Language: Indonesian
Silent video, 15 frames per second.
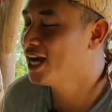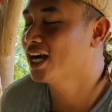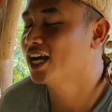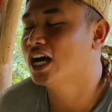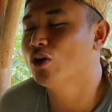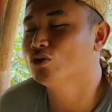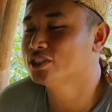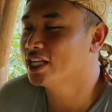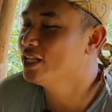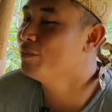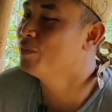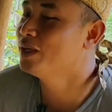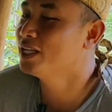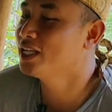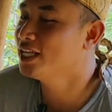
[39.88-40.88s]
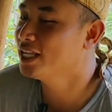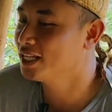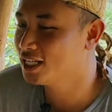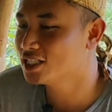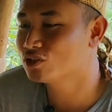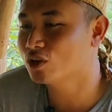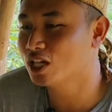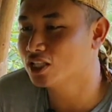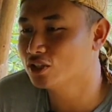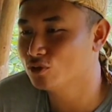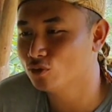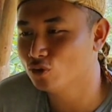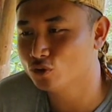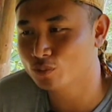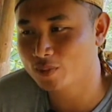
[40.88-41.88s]
gak usah dipikirin soal
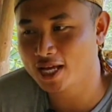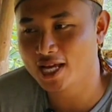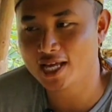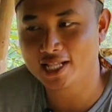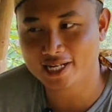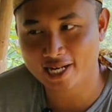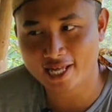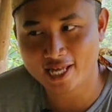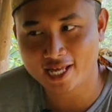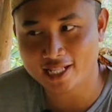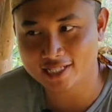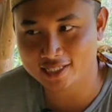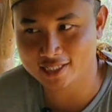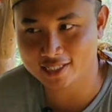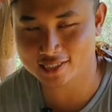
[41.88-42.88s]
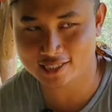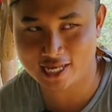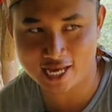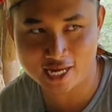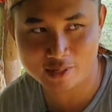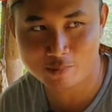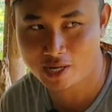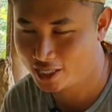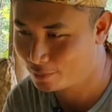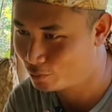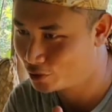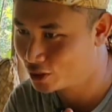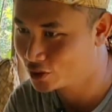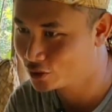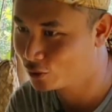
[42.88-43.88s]
jukut mah. Nah, ntar Bang Ir
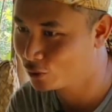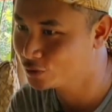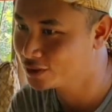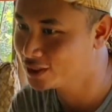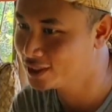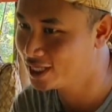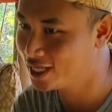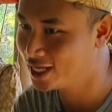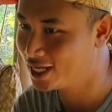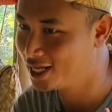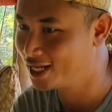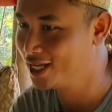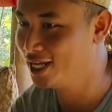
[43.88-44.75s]
punya solusinya.